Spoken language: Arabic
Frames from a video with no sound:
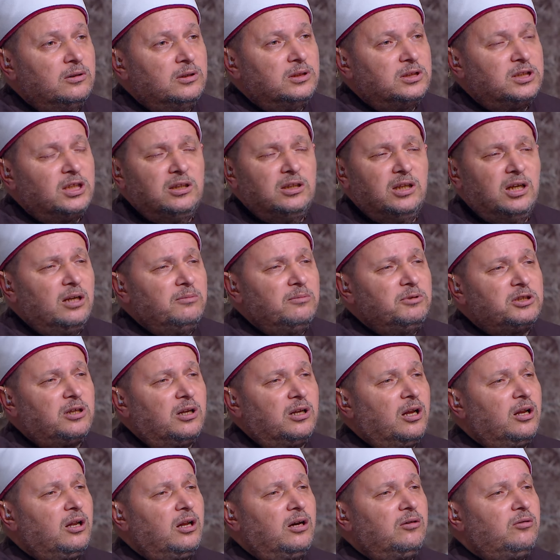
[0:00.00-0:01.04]
سيدنا النبي
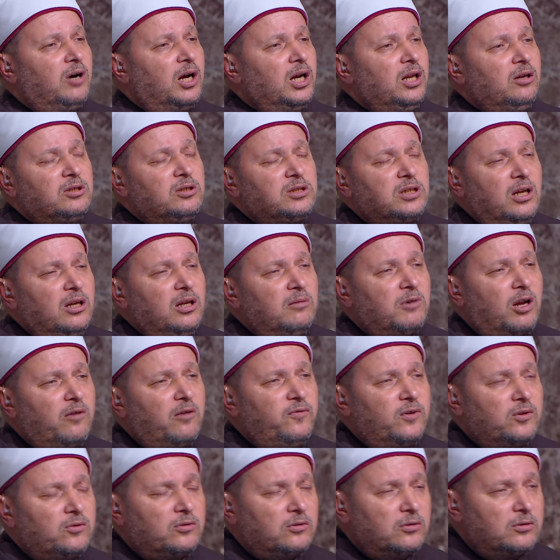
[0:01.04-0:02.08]
صلى الله عليه وسلم
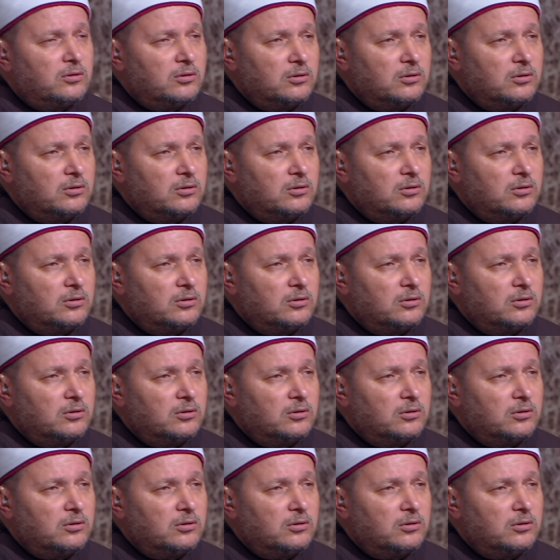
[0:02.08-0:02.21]
رفض